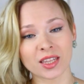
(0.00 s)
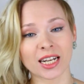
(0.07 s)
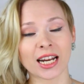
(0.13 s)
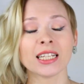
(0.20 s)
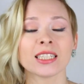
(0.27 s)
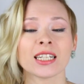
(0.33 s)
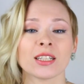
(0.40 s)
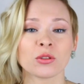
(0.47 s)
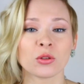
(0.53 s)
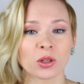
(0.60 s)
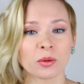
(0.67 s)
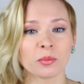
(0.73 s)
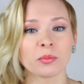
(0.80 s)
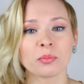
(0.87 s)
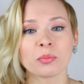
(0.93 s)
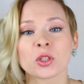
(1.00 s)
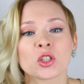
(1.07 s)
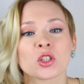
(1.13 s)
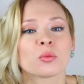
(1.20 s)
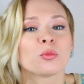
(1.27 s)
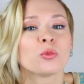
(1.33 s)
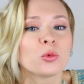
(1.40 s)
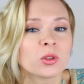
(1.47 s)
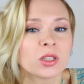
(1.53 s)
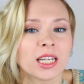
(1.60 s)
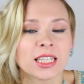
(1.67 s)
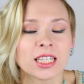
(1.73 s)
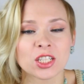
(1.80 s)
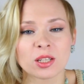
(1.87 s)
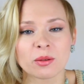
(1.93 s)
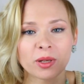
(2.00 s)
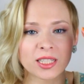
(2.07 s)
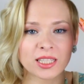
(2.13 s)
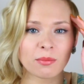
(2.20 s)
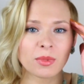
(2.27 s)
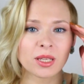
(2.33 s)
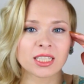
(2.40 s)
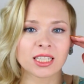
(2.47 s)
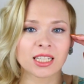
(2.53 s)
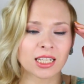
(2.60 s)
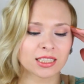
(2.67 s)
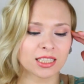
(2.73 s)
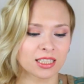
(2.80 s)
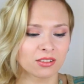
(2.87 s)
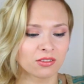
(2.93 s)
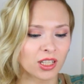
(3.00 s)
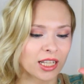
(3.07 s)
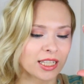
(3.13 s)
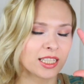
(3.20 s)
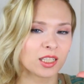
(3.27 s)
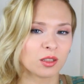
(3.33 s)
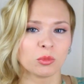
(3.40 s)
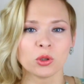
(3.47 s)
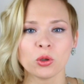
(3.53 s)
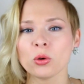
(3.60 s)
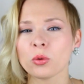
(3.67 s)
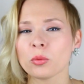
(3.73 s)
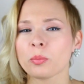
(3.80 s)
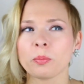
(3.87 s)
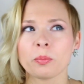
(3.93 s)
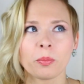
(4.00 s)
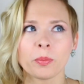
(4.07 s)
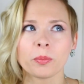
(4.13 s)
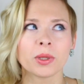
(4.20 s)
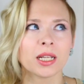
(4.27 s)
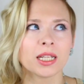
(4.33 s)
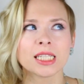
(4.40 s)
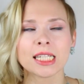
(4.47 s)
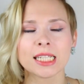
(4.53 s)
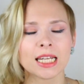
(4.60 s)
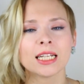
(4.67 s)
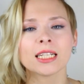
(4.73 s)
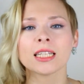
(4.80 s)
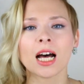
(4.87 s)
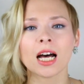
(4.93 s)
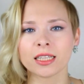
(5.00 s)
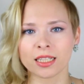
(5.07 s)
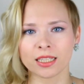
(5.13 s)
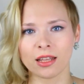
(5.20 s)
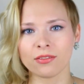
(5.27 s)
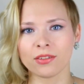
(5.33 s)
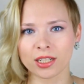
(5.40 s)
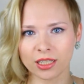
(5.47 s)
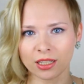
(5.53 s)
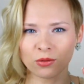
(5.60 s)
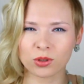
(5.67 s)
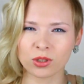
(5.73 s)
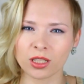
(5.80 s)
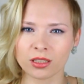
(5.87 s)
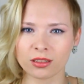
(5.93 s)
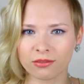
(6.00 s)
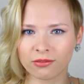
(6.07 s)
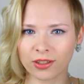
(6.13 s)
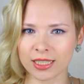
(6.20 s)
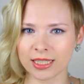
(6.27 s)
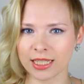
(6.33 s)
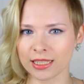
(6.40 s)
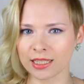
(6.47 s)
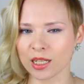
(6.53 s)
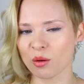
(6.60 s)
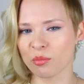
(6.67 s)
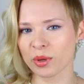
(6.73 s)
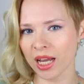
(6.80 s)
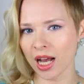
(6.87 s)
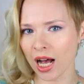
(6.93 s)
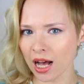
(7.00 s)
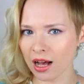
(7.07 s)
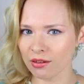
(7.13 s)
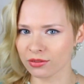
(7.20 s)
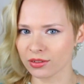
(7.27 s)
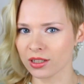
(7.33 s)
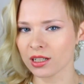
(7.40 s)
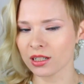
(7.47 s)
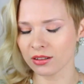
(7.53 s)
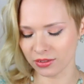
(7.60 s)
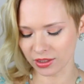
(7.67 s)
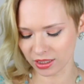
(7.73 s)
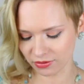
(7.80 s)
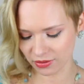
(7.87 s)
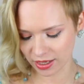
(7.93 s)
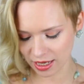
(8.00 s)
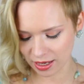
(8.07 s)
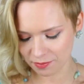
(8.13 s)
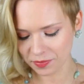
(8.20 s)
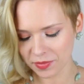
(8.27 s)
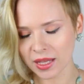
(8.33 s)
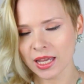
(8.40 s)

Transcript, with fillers: тренд, который почему-то, я даже сама не заметила, как-то завладел мною на неделе на три, наверное, вот в конце декабря, в, в январе,